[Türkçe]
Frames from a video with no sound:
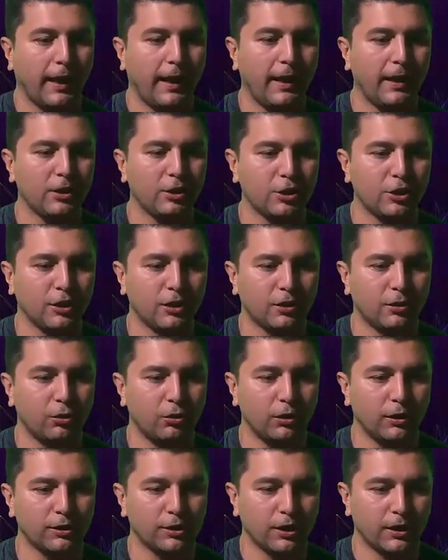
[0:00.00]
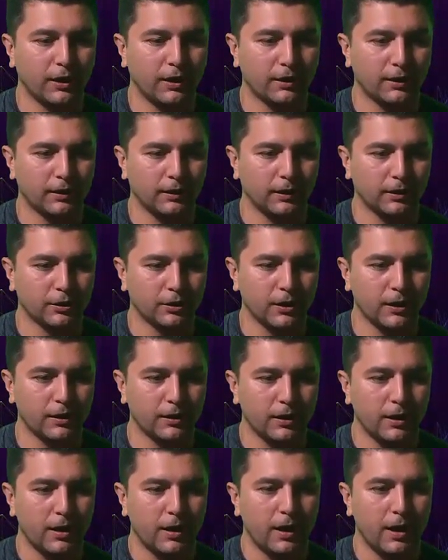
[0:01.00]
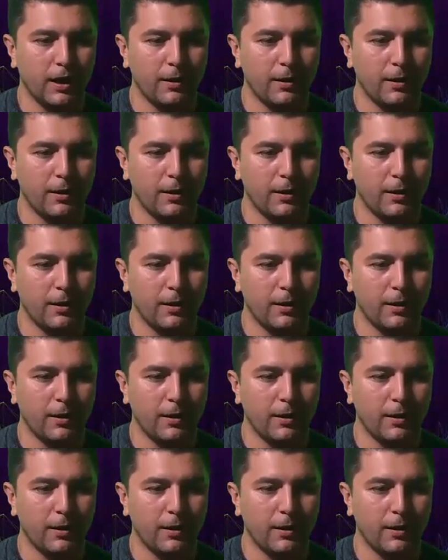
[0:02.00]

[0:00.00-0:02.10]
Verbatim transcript: E şıkkı olacak arkadaşlar.